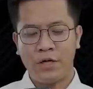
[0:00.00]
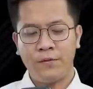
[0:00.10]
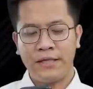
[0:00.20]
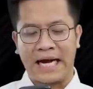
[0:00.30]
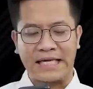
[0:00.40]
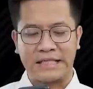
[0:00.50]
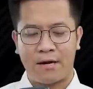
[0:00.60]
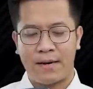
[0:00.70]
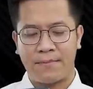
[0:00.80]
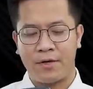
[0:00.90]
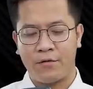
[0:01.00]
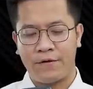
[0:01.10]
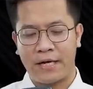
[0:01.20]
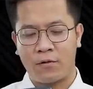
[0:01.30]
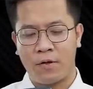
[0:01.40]
Nguyễn Huy Thành, chào bạn bình luận
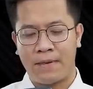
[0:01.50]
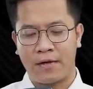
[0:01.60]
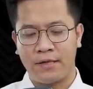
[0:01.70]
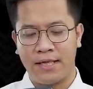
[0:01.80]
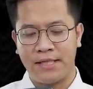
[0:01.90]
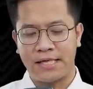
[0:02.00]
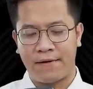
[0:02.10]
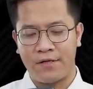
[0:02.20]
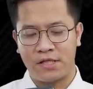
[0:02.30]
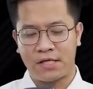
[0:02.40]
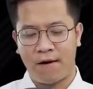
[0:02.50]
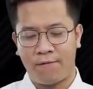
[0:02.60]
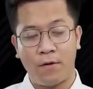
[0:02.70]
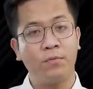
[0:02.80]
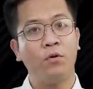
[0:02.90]
viên Anh Quân. Bạn có thể lý giải vì sao
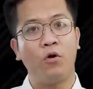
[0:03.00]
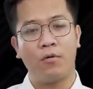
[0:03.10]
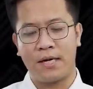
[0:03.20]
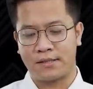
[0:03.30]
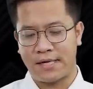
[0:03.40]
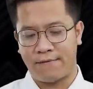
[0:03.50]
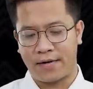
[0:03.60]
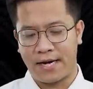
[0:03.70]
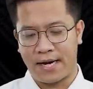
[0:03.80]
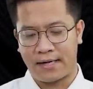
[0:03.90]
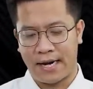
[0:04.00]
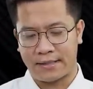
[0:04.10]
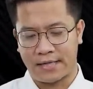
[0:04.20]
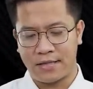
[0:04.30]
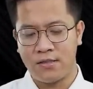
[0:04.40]
phong độ của Barca và Real lại
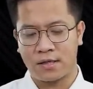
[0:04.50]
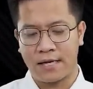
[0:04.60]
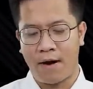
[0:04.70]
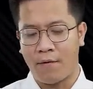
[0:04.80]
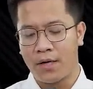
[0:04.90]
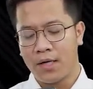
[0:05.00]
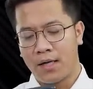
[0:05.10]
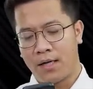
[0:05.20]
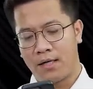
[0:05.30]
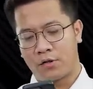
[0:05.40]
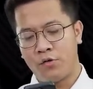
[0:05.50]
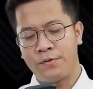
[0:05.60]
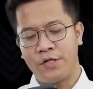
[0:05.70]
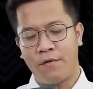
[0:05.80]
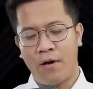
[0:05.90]
trái ngược nhau ở Cúp
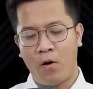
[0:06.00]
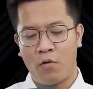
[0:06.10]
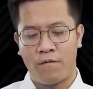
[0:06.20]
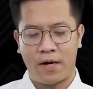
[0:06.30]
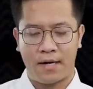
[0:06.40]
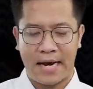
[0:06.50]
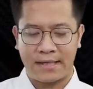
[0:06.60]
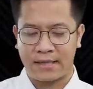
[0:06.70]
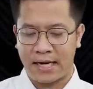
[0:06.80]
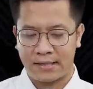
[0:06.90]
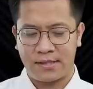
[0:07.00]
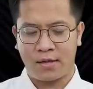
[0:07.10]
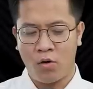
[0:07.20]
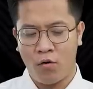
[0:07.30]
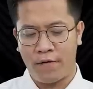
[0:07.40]
châu Âu và ở El
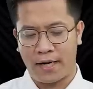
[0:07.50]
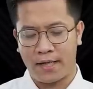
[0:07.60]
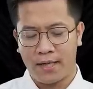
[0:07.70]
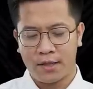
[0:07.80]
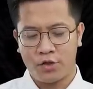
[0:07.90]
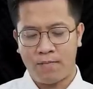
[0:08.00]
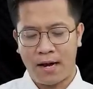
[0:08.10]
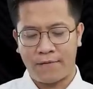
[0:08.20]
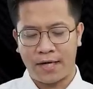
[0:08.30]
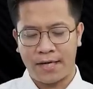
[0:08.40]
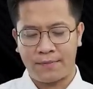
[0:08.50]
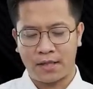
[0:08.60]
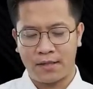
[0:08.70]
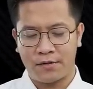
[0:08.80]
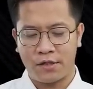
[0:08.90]
Clasico vậy? Chúc bạn và ekip
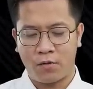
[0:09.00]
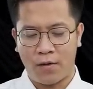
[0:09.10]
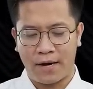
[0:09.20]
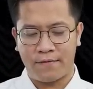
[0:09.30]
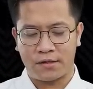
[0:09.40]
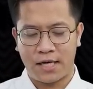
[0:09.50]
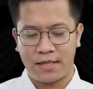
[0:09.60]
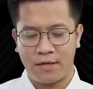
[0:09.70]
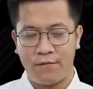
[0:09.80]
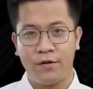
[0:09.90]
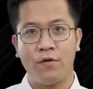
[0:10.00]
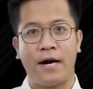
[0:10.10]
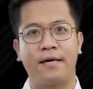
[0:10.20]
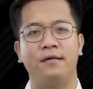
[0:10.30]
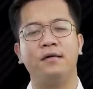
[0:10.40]
thật nhiều sức khỏe và ra nhiều video
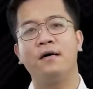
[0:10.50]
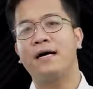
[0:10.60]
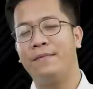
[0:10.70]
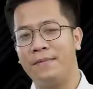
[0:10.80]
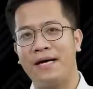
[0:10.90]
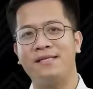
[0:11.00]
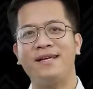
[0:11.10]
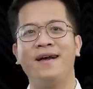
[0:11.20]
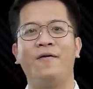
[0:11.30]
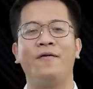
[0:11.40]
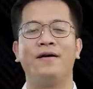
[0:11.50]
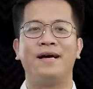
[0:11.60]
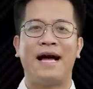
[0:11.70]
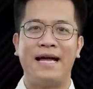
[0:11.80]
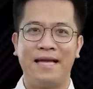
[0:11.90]
hay hơn nữa. Cảm ơn bạn rất nhiều.
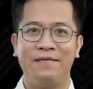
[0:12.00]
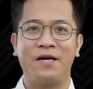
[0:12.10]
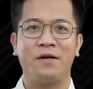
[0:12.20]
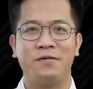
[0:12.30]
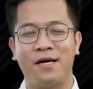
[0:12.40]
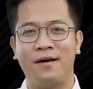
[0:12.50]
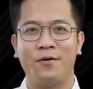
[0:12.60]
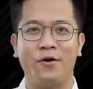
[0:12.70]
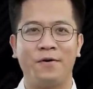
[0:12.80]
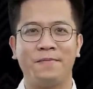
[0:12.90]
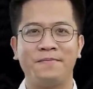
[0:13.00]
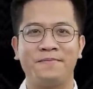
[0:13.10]
Hãy đến với câu trả lời của tôi.